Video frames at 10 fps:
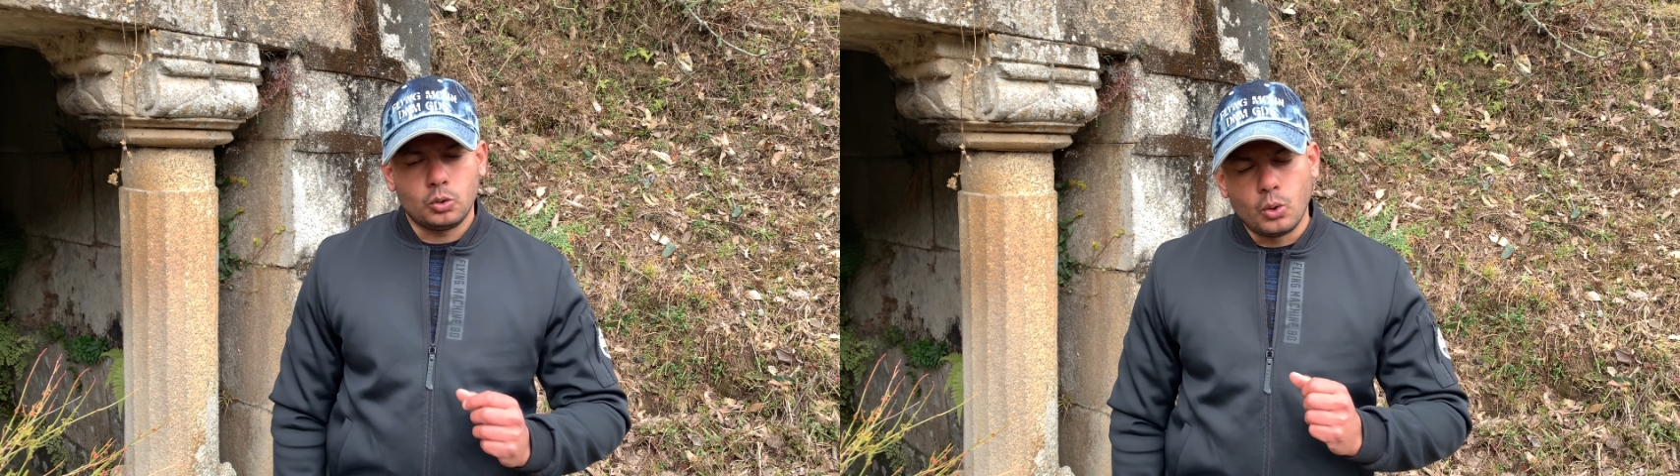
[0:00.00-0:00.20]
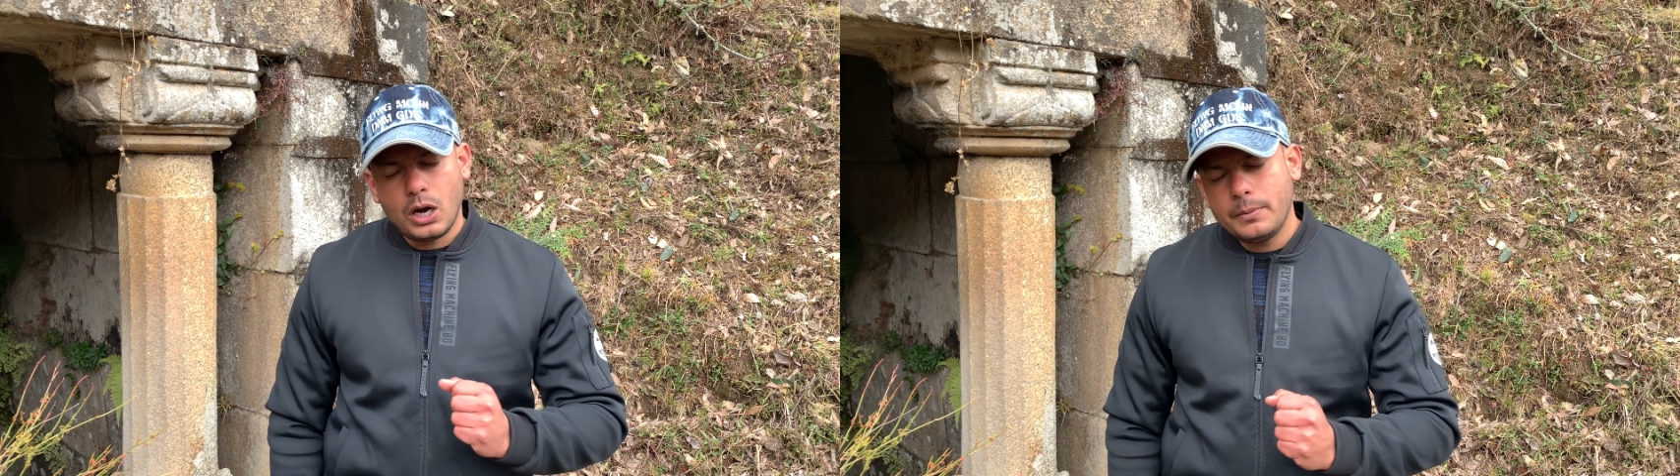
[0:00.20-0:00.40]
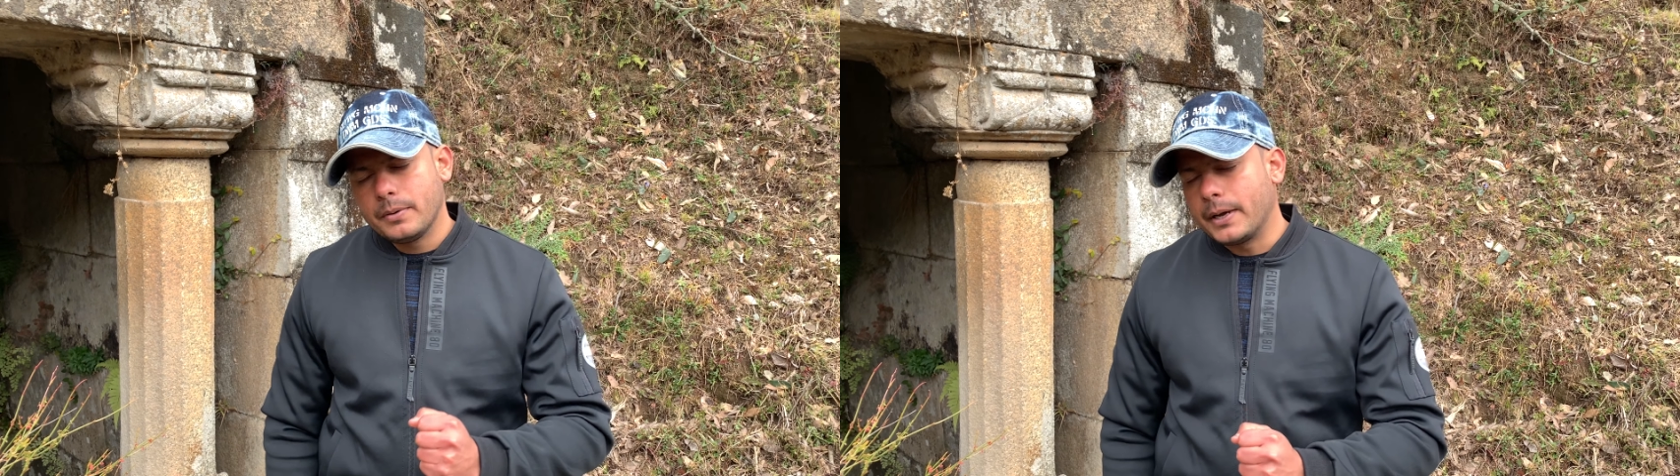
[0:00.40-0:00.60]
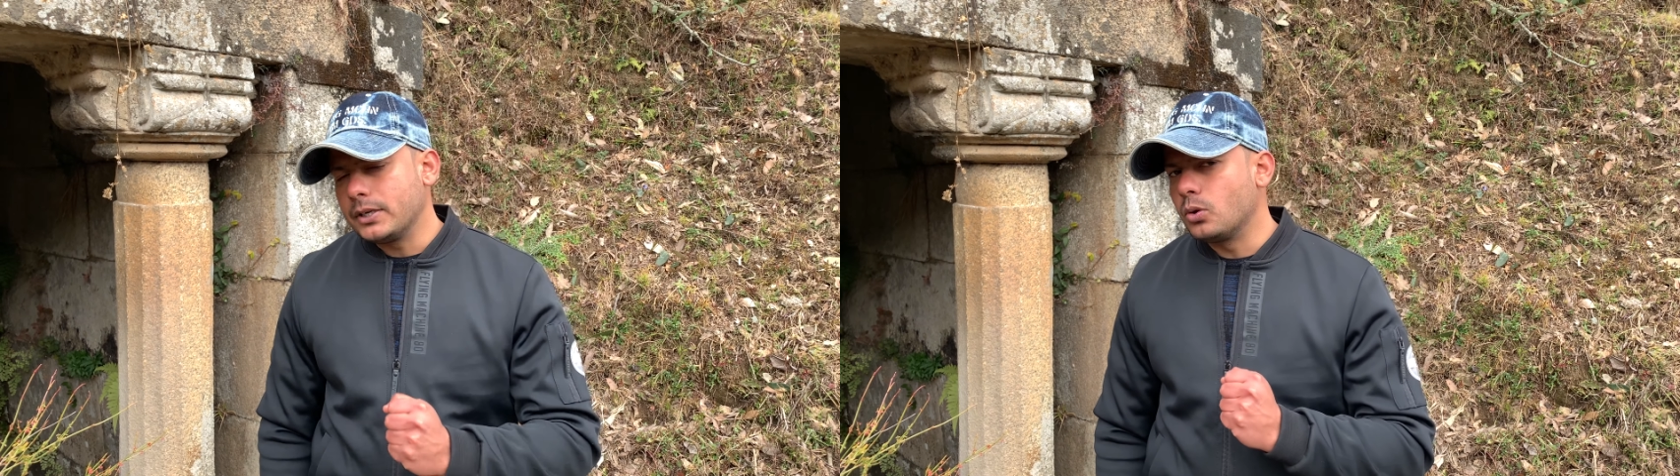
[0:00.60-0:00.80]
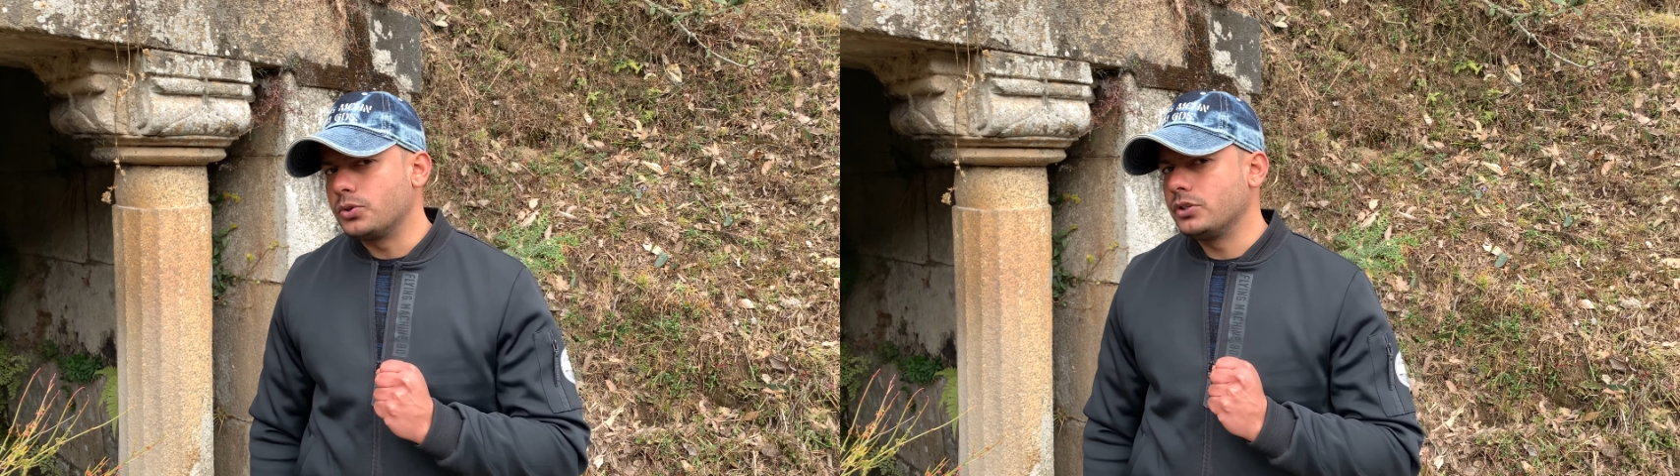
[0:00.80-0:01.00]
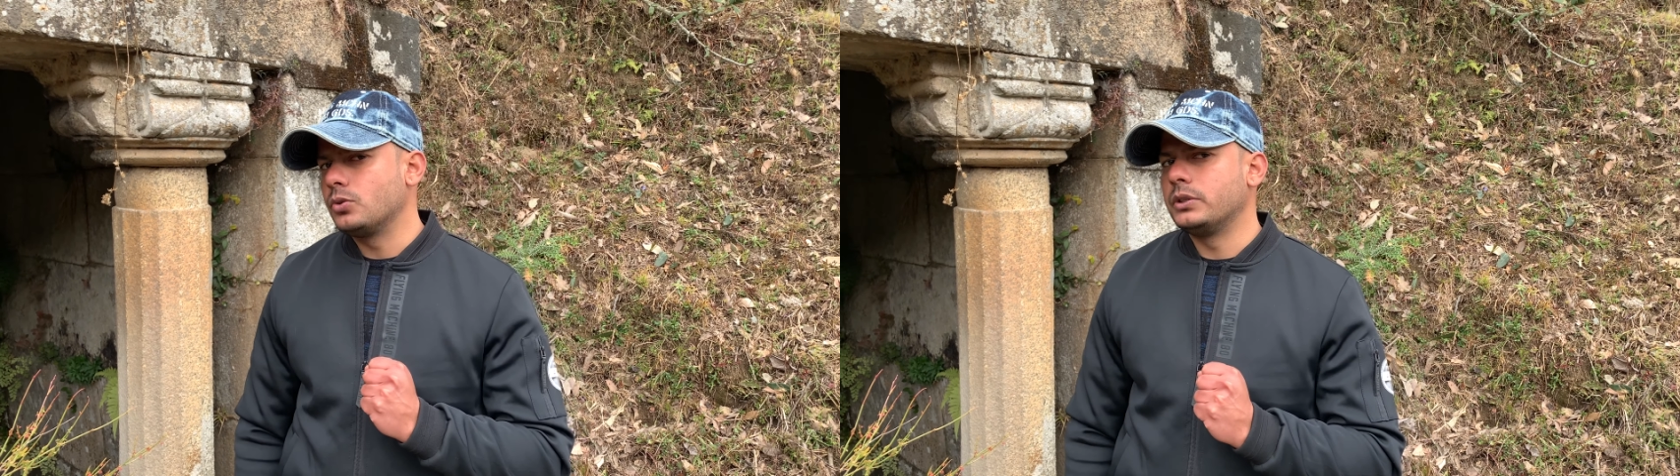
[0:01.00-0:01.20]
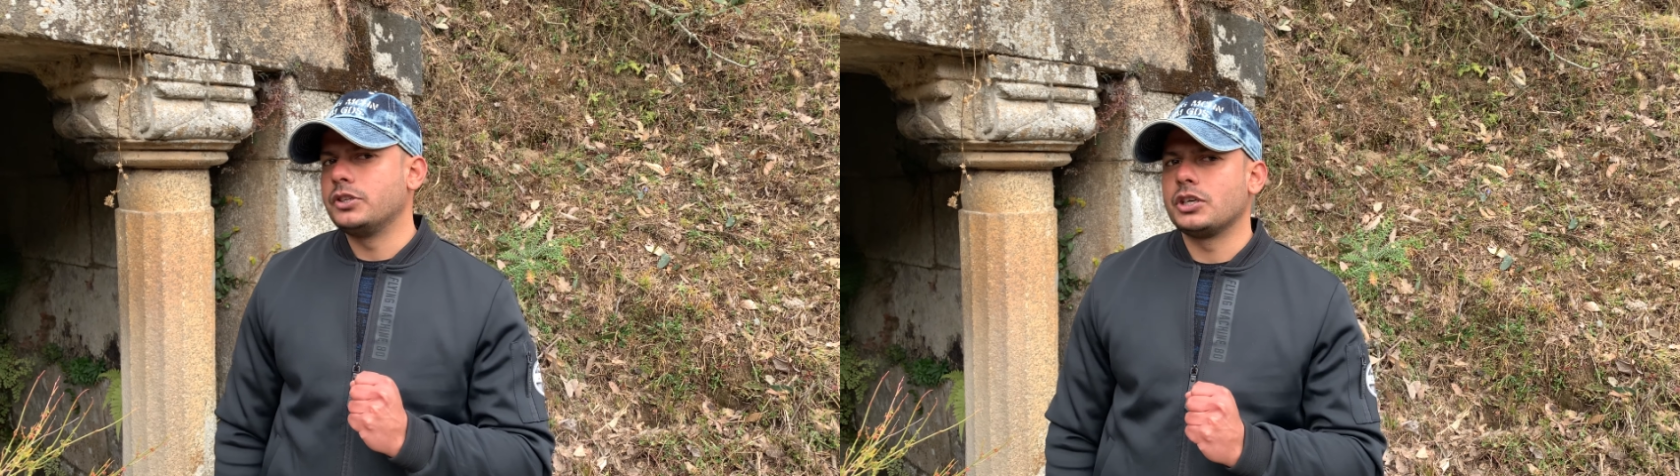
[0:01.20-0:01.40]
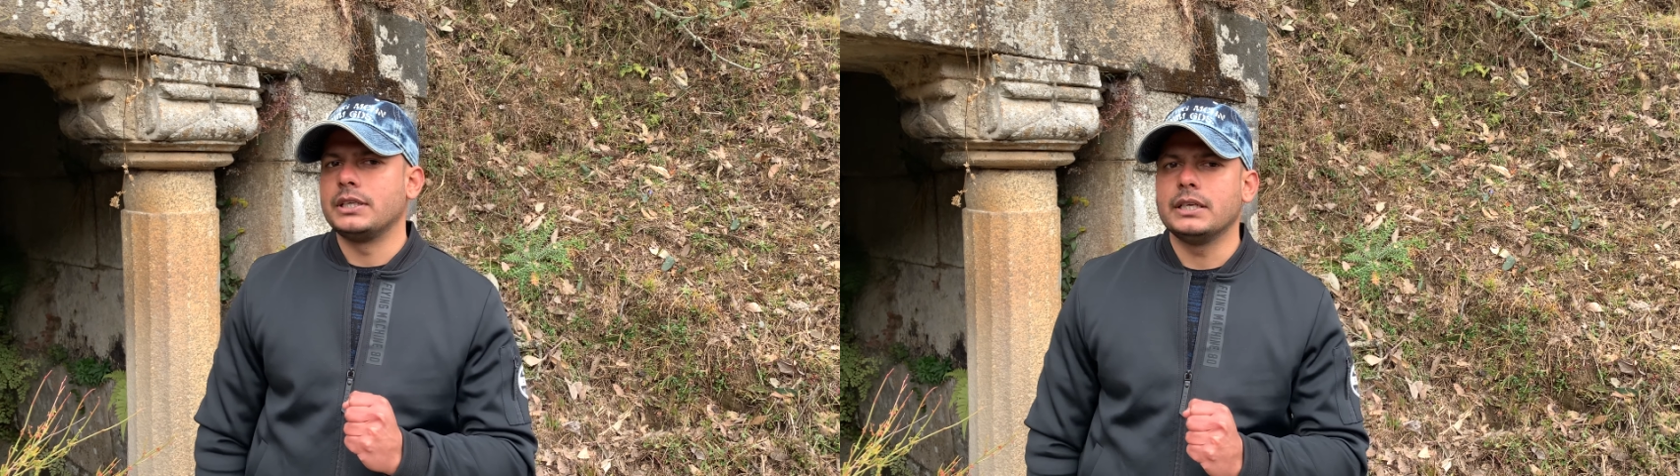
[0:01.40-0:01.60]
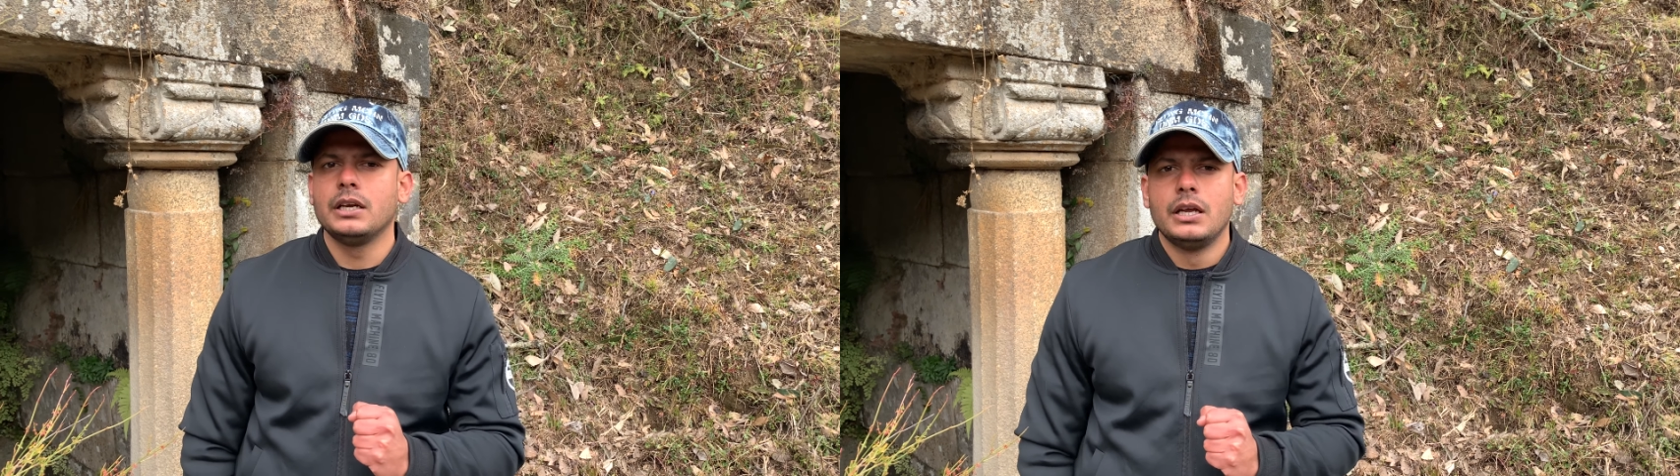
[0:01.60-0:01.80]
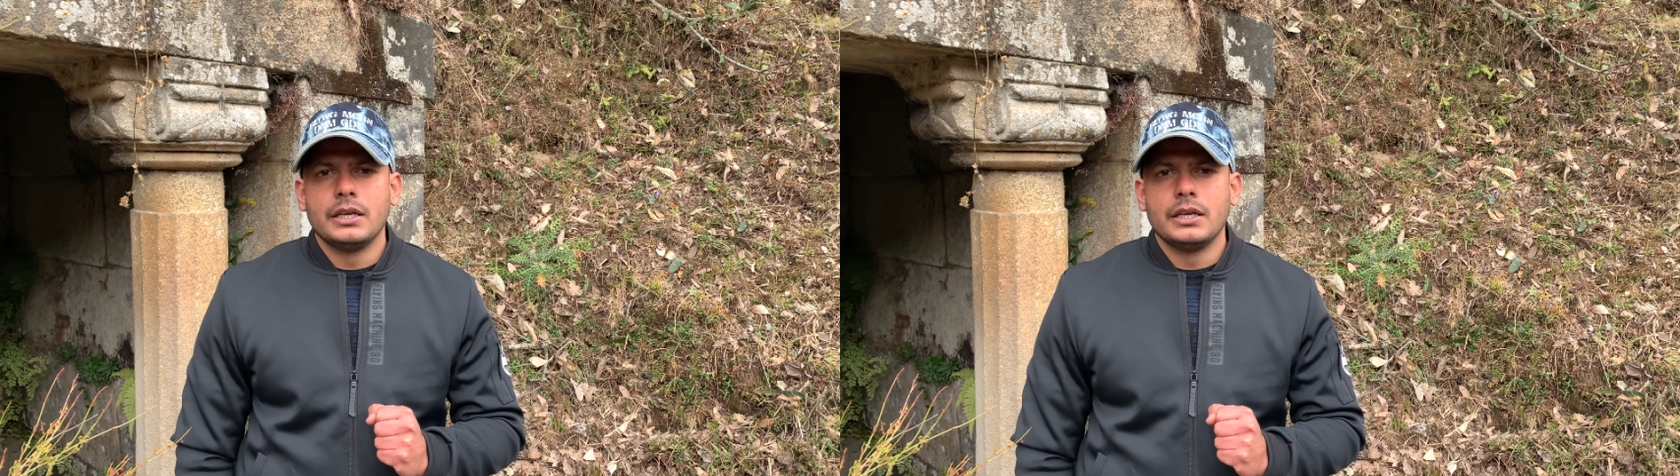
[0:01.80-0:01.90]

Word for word: तो अब हमारी कोशिश होनी चाहिए